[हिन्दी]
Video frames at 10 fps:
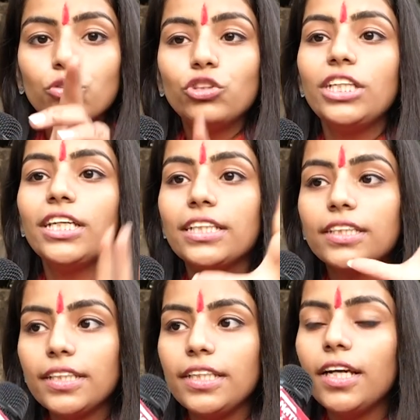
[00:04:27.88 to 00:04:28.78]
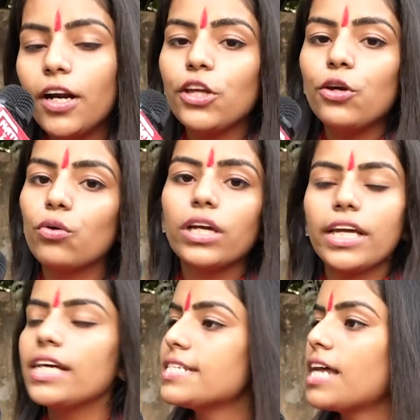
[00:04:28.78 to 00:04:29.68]
सोचिए कितनी लड़कियों के
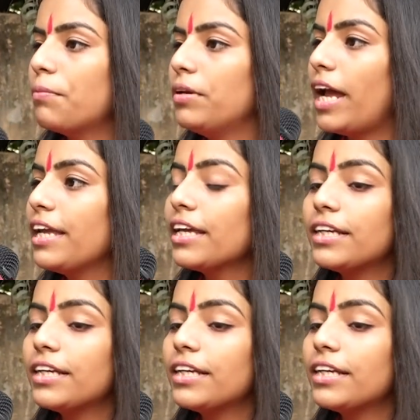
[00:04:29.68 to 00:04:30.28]
केस सामने आएंगे